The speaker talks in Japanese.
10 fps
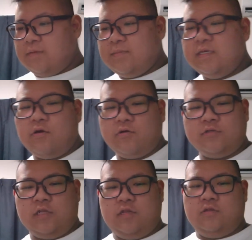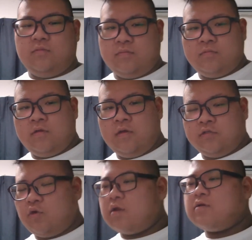ね、見ろよじゃねえんだよ。
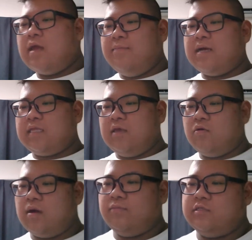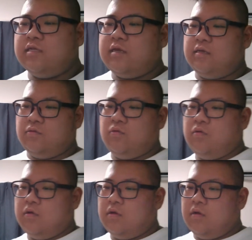それくらい待てよかもしれんけど、
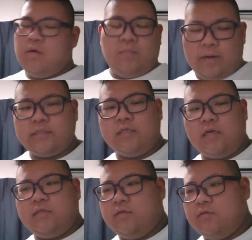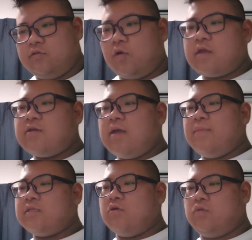待てないんだよね。それくらい
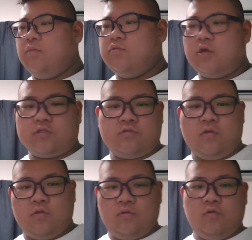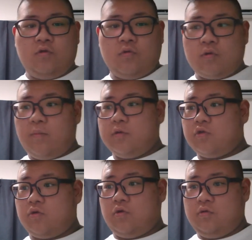待てよってムカつくのはな、なんで俺が待
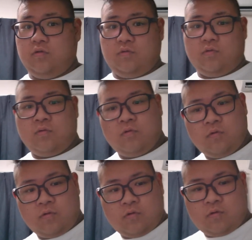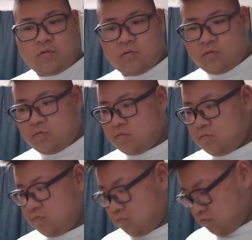たなきゃいけないんだよ。
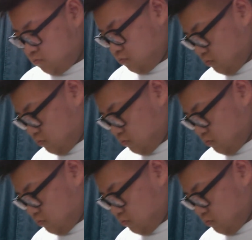うん。